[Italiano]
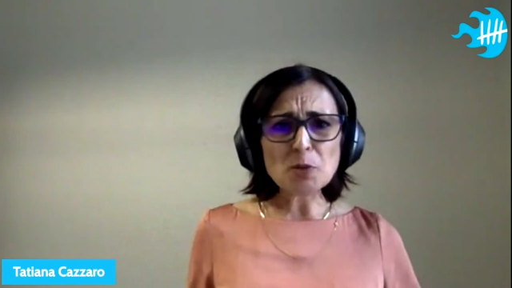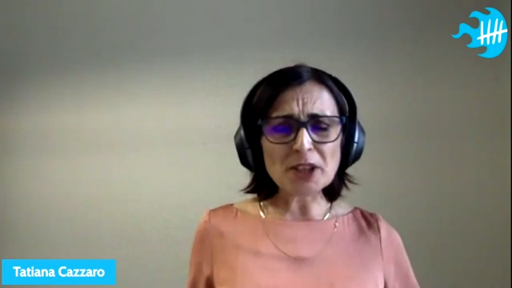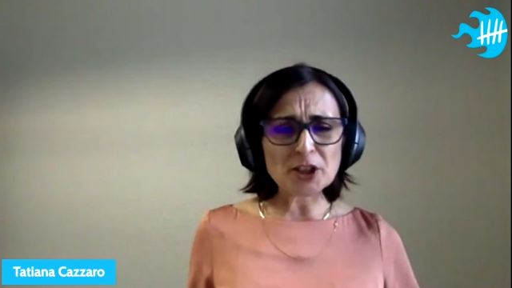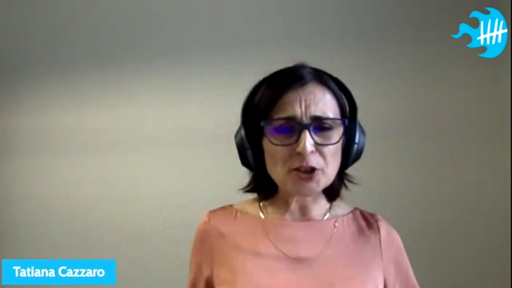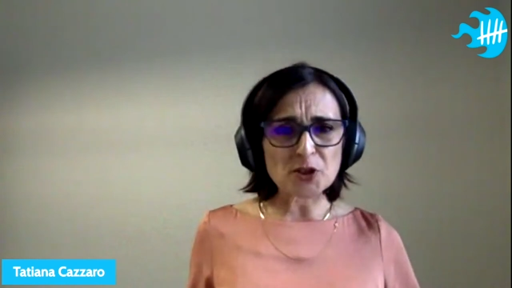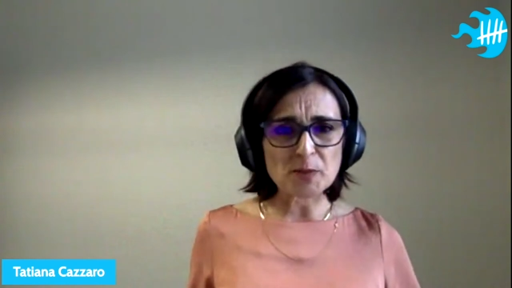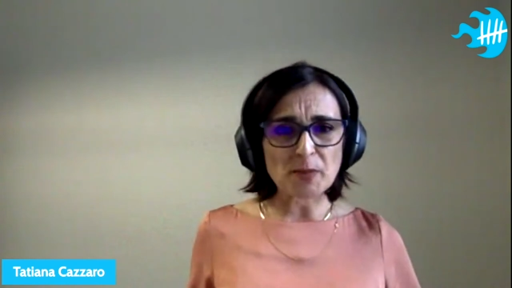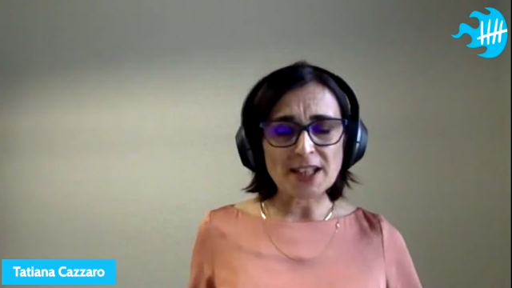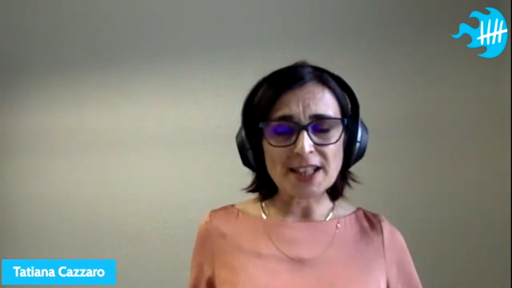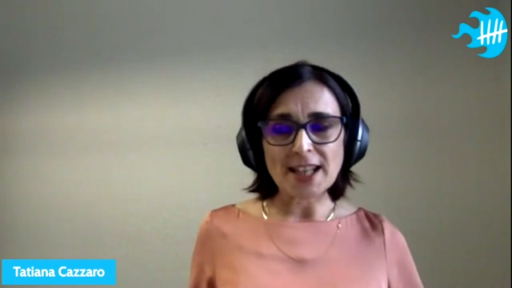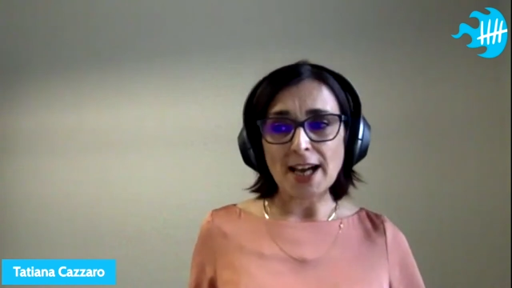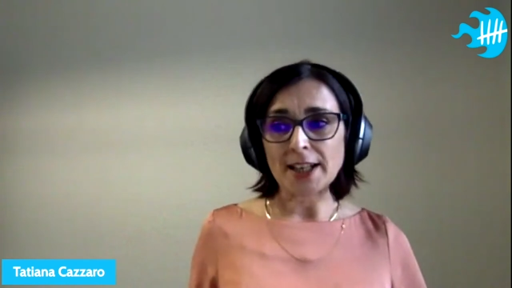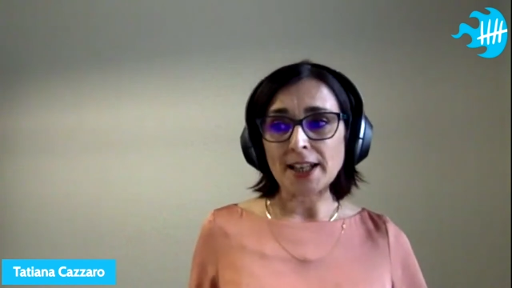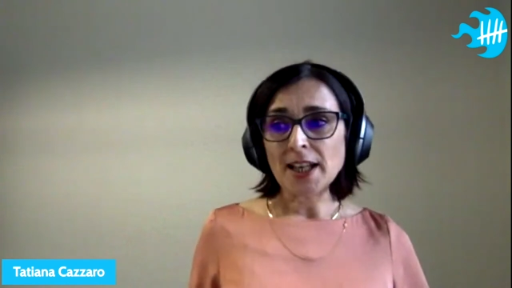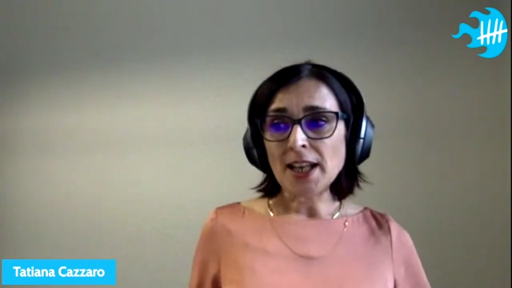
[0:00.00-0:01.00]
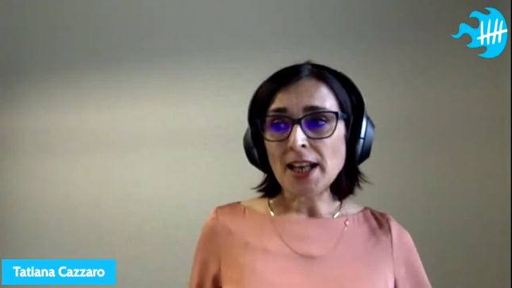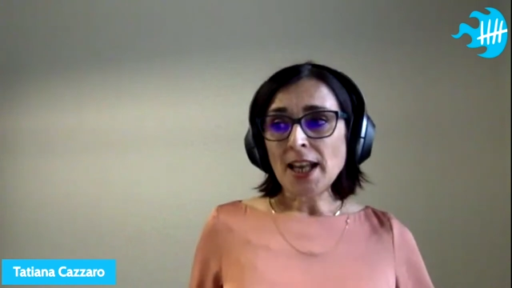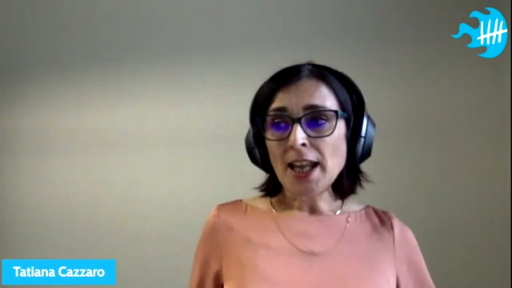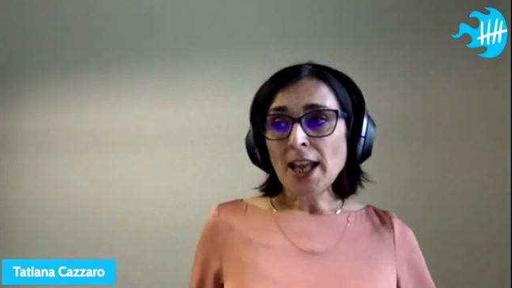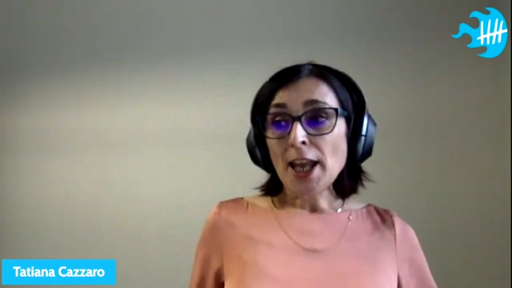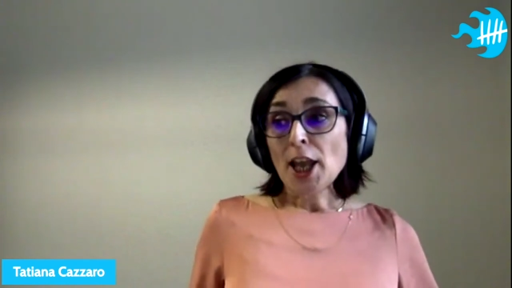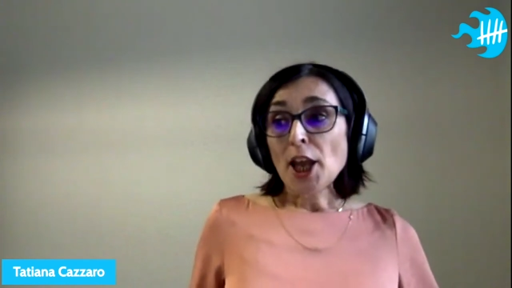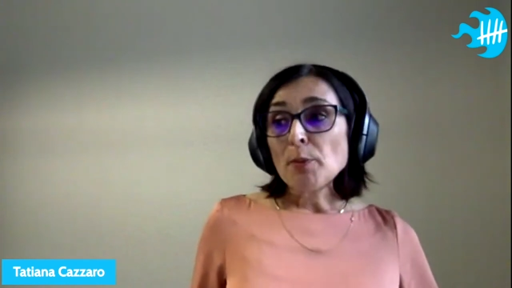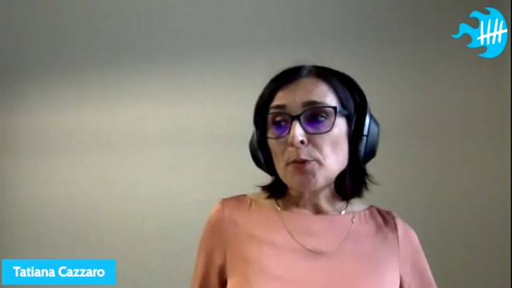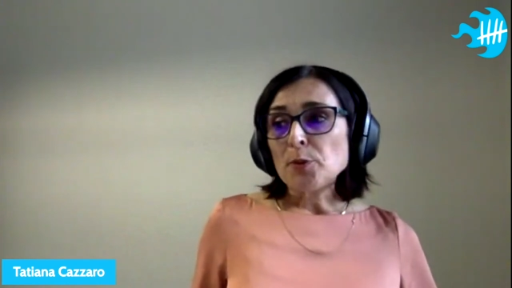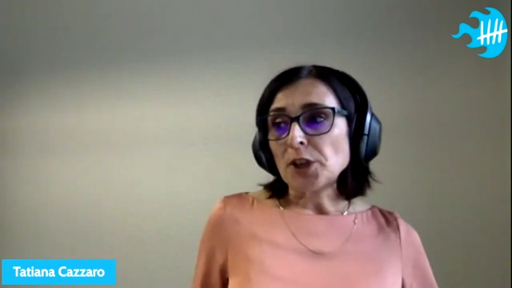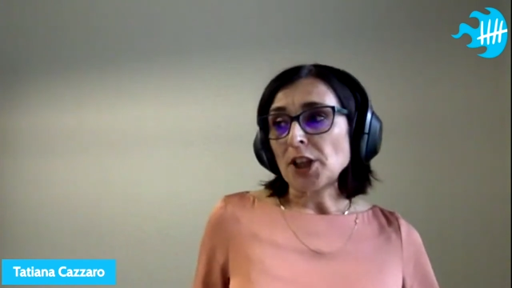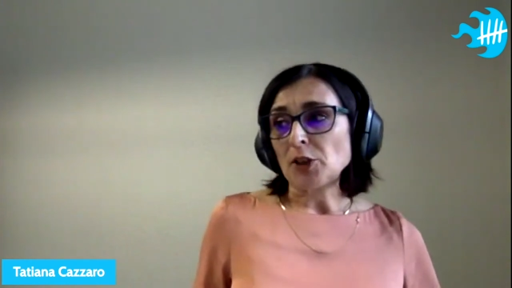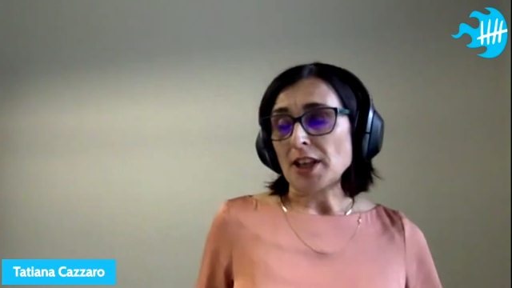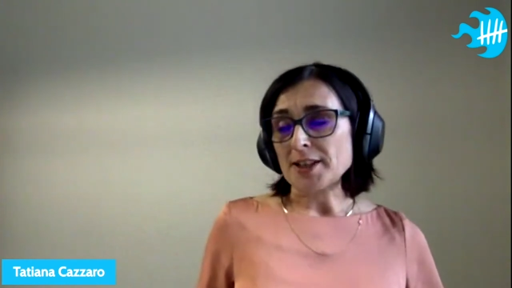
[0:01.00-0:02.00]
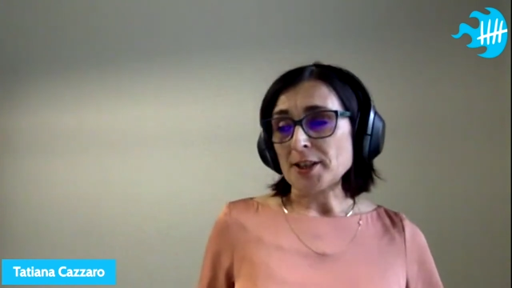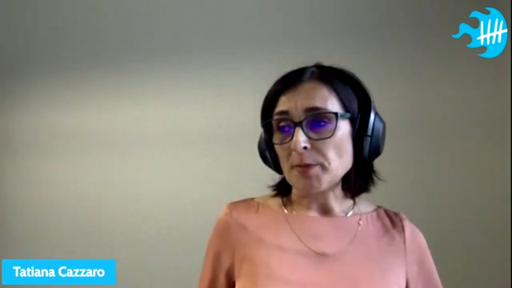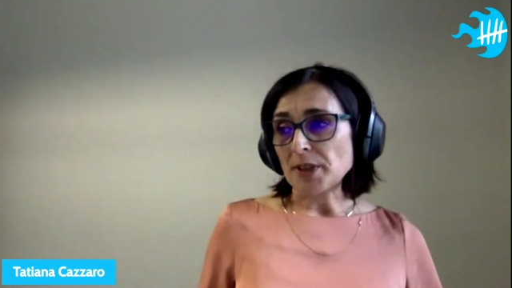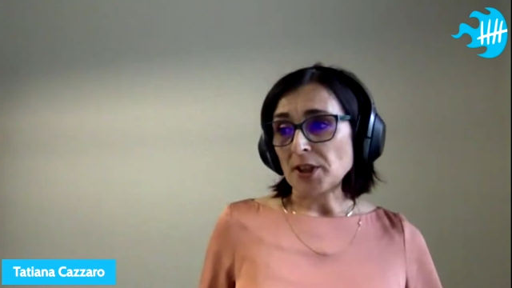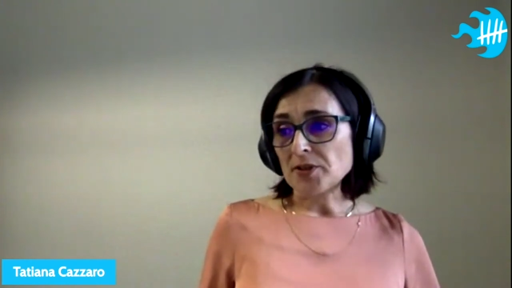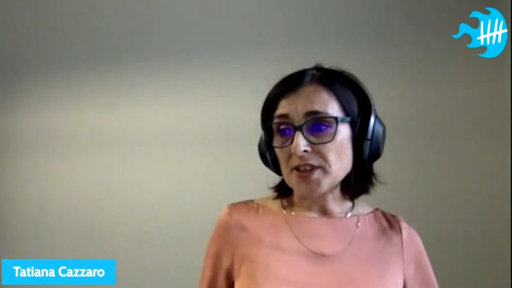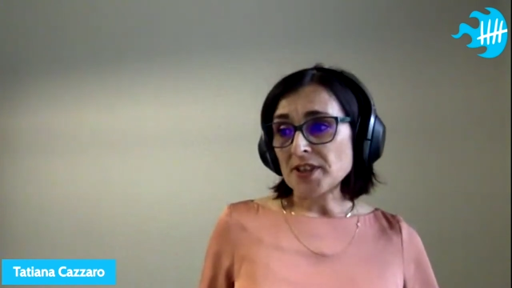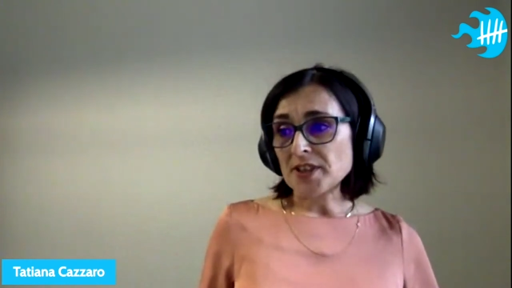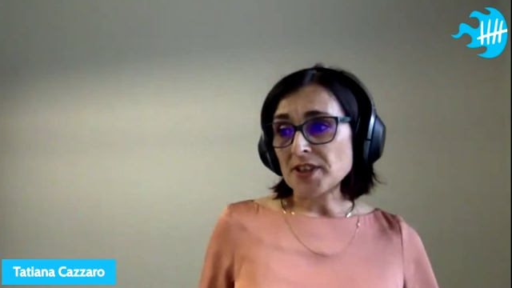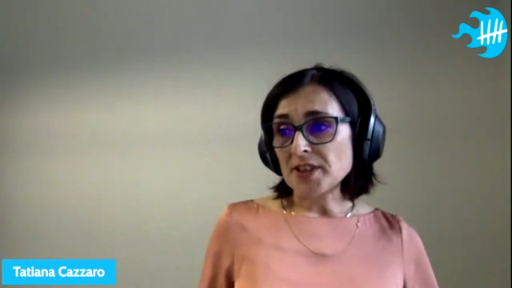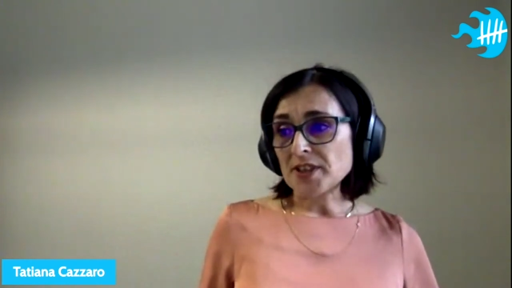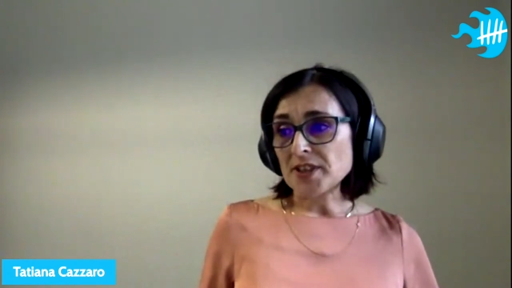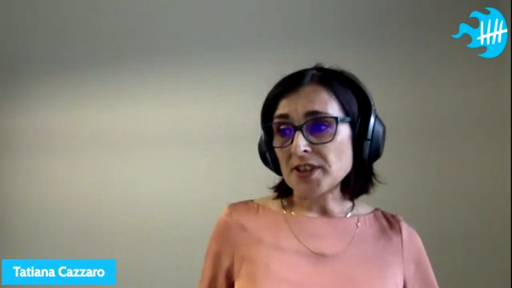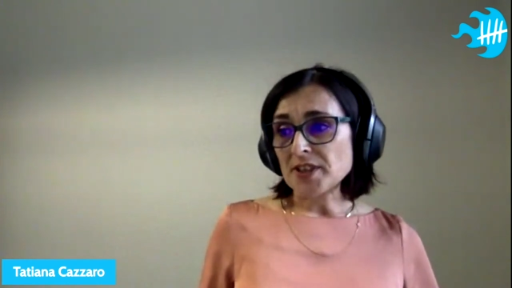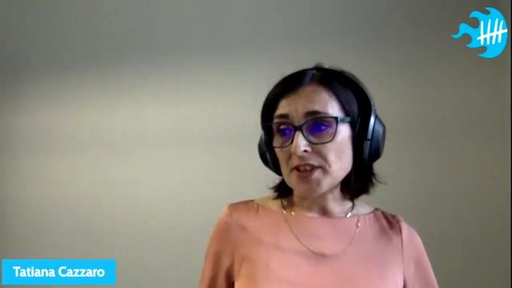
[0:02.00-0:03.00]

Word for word: per non sbagliare. Eppure non è sempre così.